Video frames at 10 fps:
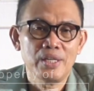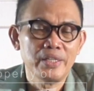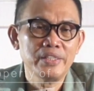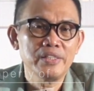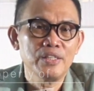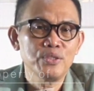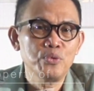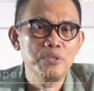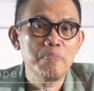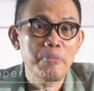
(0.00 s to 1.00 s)
Nah, ini
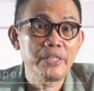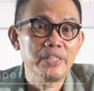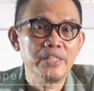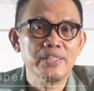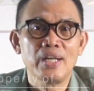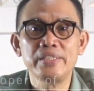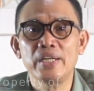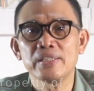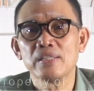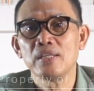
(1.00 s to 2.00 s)
tentu impact yang kita
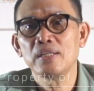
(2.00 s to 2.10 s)
lihat.